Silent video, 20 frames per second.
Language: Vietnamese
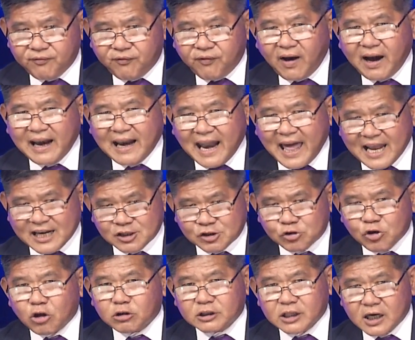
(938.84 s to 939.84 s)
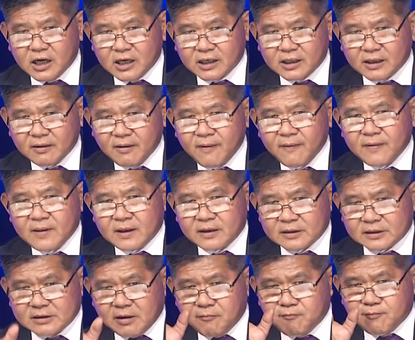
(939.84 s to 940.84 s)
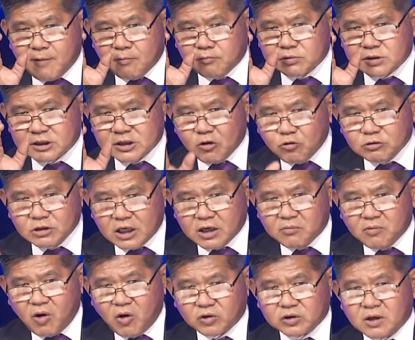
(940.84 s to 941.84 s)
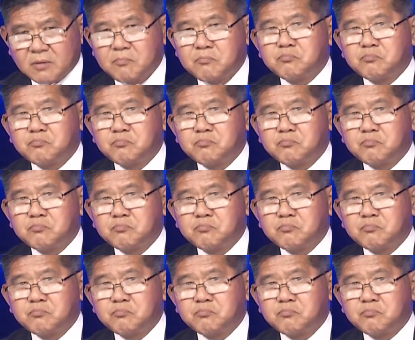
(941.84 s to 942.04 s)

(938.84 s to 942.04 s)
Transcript: Frontline Doctor đó, trong vòng 6 giờ đồng hồ